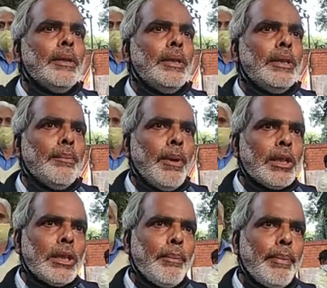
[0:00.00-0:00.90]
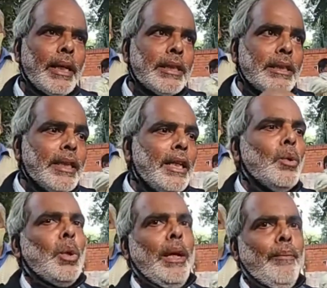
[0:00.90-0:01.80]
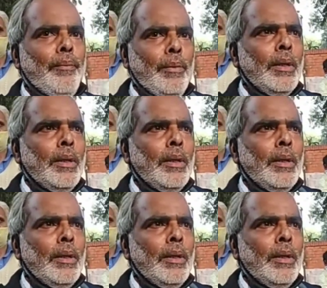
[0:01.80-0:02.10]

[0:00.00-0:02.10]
निजी पक्ष के पैसे से नहीं हो रहा है